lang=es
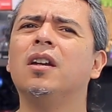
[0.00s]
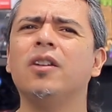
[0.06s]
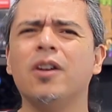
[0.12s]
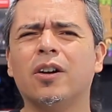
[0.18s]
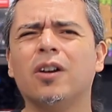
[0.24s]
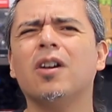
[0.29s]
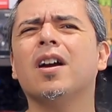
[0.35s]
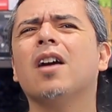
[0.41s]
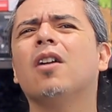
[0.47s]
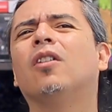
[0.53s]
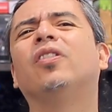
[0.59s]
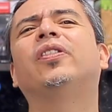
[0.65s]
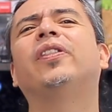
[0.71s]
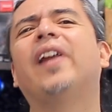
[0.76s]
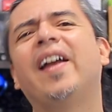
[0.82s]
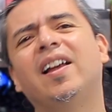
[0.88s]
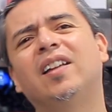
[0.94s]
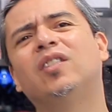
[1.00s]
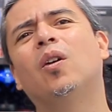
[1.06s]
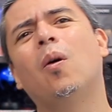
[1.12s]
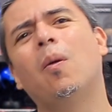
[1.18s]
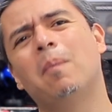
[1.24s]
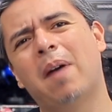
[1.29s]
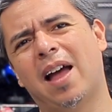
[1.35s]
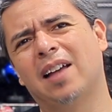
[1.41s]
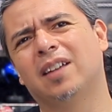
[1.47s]
Yo creo que con tres
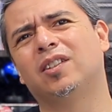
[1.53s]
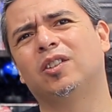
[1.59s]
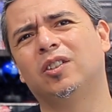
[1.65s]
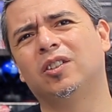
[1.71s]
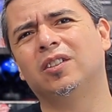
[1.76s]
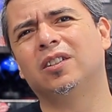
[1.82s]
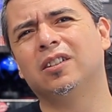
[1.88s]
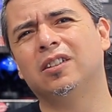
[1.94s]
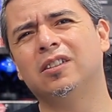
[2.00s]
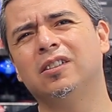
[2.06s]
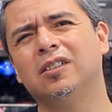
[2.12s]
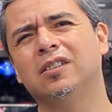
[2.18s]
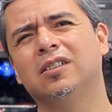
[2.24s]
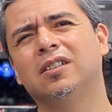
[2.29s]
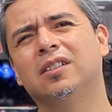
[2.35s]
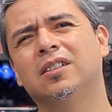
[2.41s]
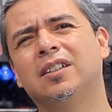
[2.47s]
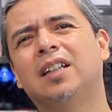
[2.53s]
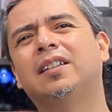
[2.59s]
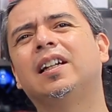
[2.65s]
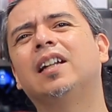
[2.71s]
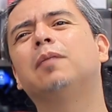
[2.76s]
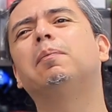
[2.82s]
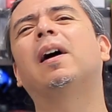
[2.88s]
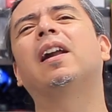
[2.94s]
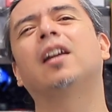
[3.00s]
o más, ¿no? de
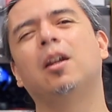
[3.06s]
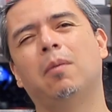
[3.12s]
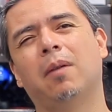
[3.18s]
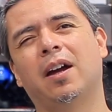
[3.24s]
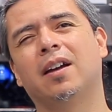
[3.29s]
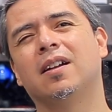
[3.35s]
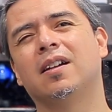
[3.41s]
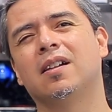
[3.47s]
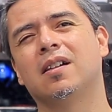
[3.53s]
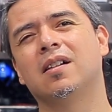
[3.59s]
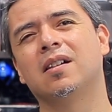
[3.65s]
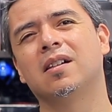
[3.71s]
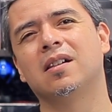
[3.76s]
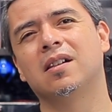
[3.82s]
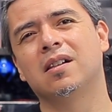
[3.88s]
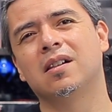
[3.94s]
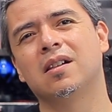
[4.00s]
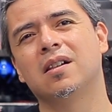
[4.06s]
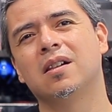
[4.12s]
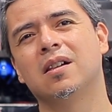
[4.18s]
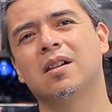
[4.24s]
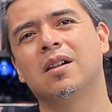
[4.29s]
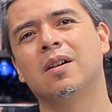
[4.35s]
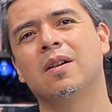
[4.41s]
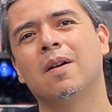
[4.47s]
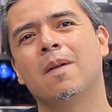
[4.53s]
tres para arriba. Y el tercero no
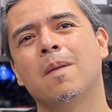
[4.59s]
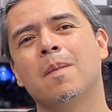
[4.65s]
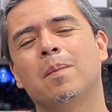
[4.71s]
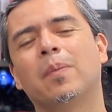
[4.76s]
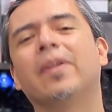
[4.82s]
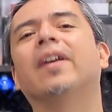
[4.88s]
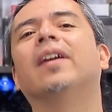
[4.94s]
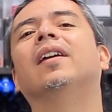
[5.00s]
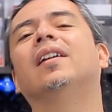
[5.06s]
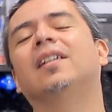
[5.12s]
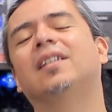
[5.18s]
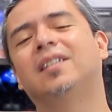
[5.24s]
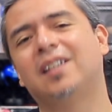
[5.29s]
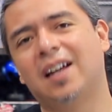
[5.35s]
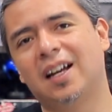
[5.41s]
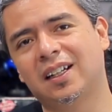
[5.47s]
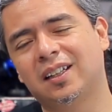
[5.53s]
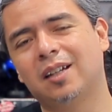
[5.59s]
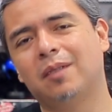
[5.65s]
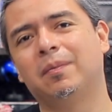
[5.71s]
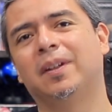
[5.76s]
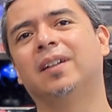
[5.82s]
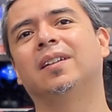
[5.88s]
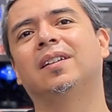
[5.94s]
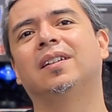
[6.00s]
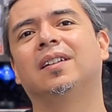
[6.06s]
sabemos si va a salir.
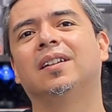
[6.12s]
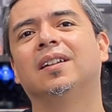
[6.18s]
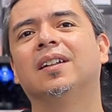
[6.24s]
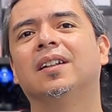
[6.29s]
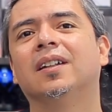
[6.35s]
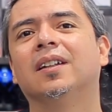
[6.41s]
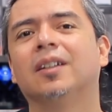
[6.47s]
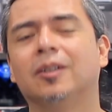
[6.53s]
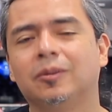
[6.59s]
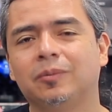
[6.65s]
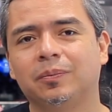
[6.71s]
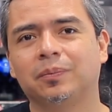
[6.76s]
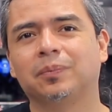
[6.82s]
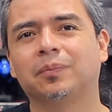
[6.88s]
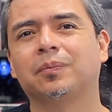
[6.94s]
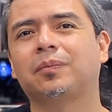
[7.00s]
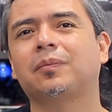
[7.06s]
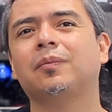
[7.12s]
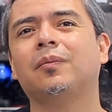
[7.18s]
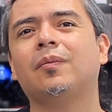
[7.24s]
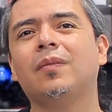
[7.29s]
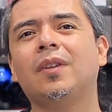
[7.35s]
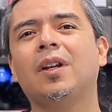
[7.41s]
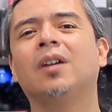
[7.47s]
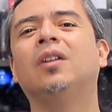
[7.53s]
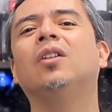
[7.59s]
Exactamente. Eh, los dos juegos.
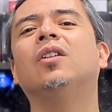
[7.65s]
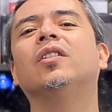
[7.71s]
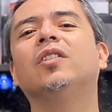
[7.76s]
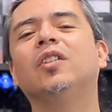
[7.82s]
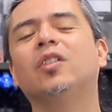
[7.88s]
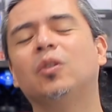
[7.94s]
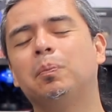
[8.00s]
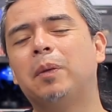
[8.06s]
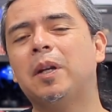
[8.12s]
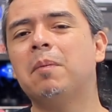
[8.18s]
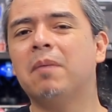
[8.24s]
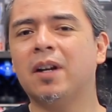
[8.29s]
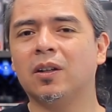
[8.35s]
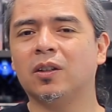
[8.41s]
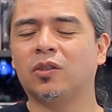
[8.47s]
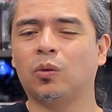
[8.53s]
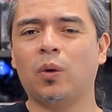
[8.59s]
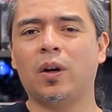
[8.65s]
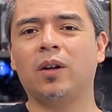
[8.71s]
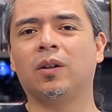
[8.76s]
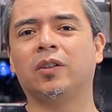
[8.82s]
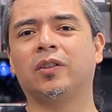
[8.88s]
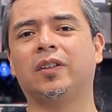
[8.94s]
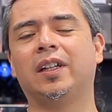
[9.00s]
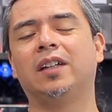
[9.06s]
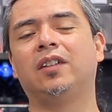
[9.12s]
Los dos primeros
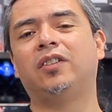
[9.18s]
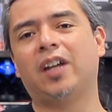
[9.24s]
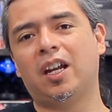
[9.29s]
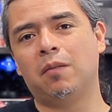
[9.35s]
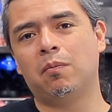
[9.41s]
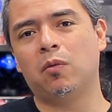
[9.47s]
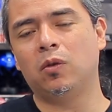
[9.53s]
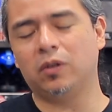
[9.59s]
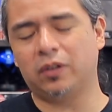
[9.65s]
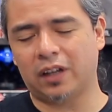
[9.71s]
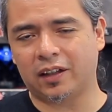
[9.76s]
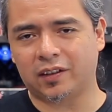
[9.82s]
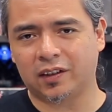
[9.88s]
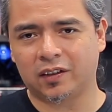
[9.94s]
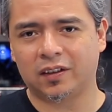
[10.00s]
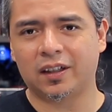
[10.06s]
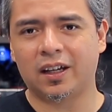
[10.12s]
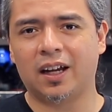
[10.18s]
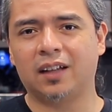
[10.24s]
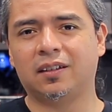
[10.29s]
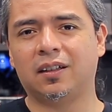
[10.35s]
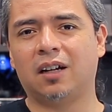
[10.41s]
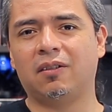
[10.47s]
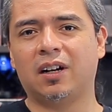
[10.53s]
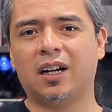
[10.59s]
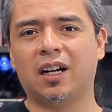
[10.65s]
juegos de Shenmue, ya se está
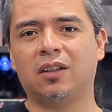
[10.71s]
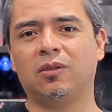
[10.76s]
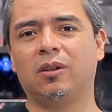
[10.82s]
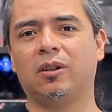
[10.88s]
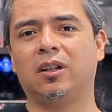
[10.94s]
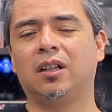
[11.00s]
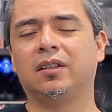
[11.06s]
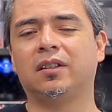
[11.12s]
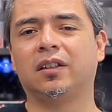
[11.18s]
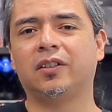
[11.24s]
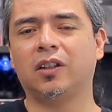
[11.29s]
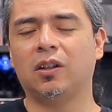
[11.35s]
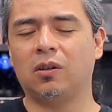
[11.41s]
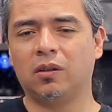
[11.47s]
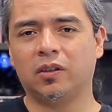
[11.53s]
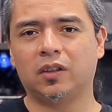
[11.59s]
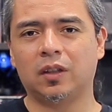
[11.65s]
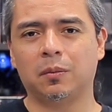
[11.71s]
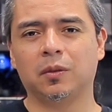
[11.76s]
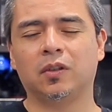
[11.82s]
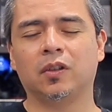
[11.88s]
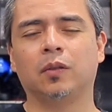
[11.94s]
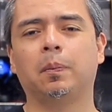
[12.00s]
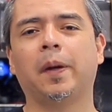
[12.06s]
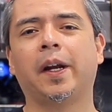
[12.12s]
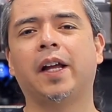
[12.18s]
trabajando en el tercero, lo
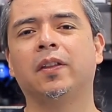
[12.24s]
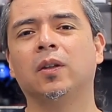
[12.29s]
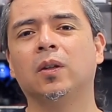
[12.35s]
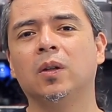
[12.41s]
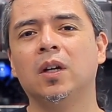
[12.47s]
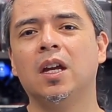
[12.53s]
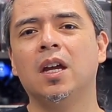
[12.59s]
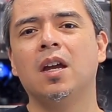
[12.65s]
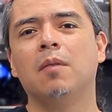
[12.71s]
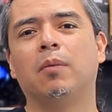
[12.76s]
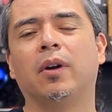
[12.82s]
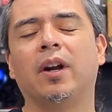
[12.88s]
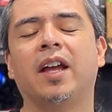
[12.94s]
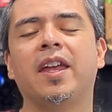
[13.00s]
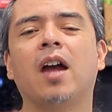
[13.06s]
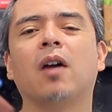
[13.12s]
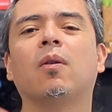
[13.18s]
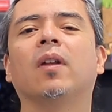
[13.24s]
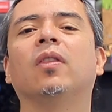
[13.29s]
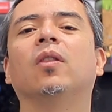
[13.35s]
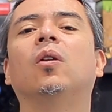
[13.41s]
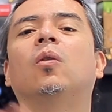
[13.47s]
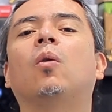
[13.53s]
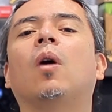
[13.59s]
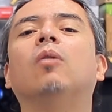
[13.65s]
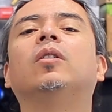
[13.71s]
estamos esperando por allá
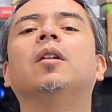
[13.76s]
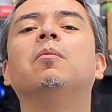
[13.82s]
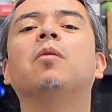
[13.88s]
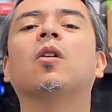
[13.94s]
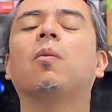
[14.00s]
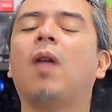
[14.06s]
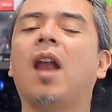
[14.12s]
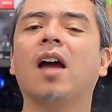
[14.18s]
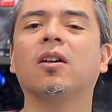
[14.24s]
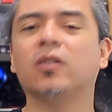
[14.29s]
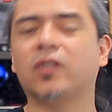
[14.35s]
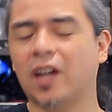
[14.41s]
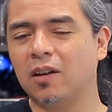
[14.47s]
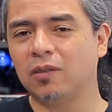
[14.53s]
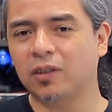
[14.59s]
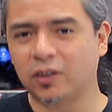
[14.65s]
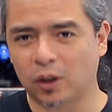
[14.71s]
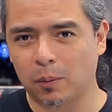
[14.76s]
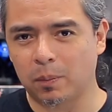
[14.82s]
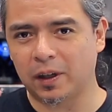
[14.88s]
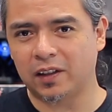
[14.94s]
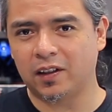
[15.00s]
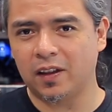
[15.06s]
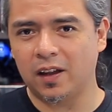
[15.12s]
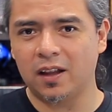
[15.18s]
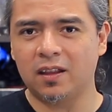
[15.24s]
cuando Cuauhtémoc Blanco sea nuestro
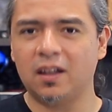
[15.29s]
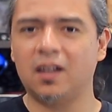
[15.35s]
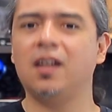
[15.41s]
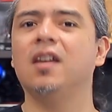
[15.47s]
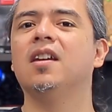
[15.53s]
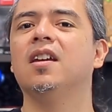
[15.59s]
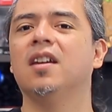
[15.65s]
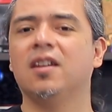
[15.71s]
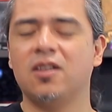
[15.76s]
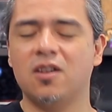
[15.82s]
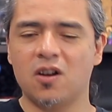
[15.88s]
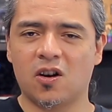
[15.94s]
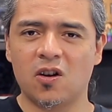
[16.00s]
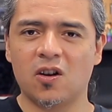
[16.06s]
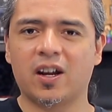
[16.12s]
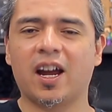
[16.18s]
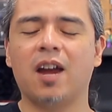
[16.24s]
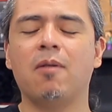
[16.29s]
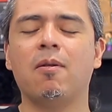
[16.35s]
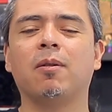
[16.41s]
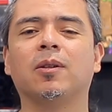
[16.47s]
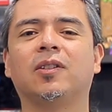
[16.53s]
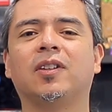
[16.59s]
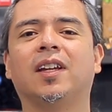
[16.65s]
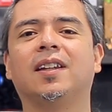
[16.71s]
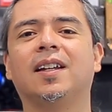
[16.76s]
presidente. Yo creo que ahí
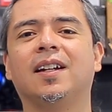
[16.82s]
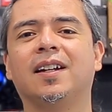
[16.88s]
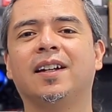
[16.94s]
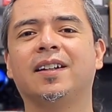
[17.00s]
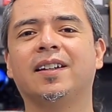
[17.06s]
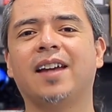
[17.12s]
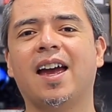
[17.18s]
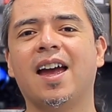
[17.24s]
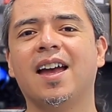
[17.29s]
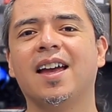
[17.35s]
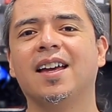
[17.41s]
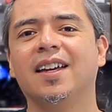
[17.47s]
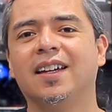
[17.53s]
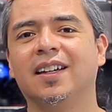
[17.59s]
vamos a tener ya